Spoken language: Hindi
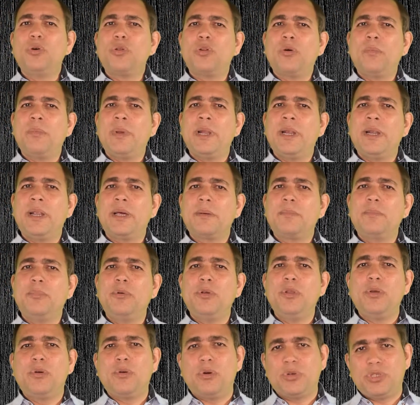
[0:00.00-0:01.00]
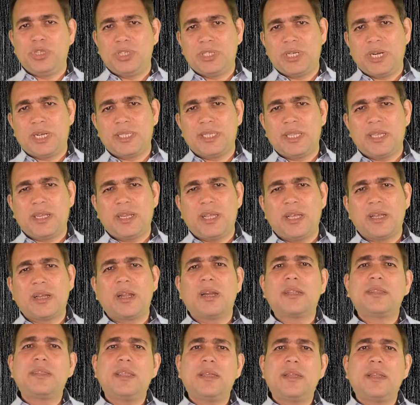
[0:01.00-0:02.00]
दोनों मेंढक पूरी कोशिश करते रहे
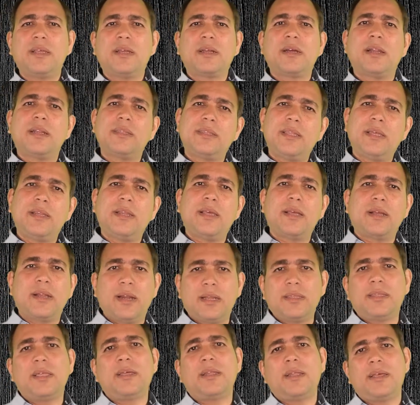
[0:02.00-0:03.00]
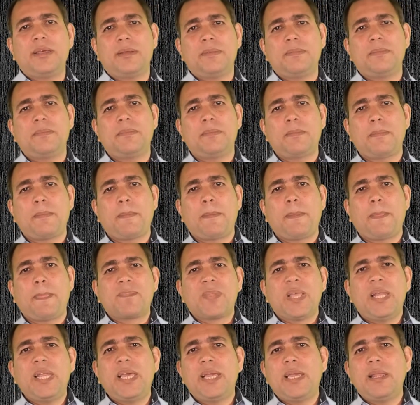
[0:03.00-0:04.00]
करते रहे करते रहे करते रहे
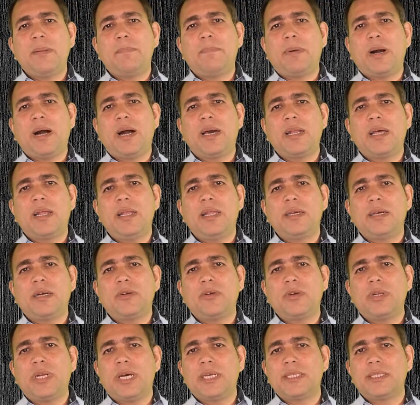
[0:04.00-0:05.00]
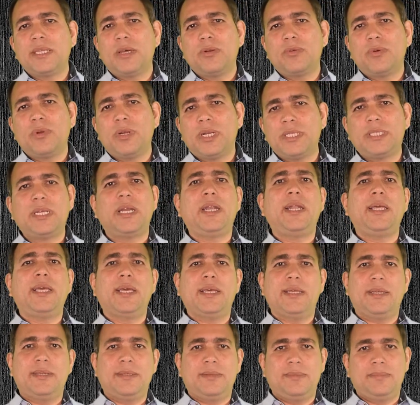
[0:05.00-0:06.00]
लेकिन बाहर आने का कोई रास्ता हमको नजर
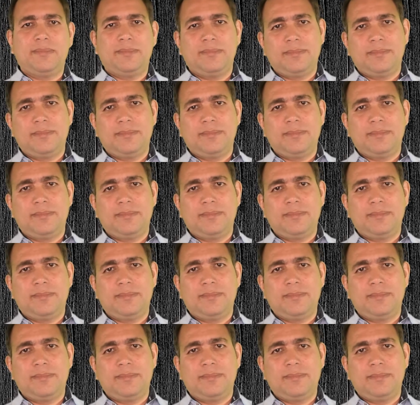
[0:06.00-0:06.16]
नहीं आया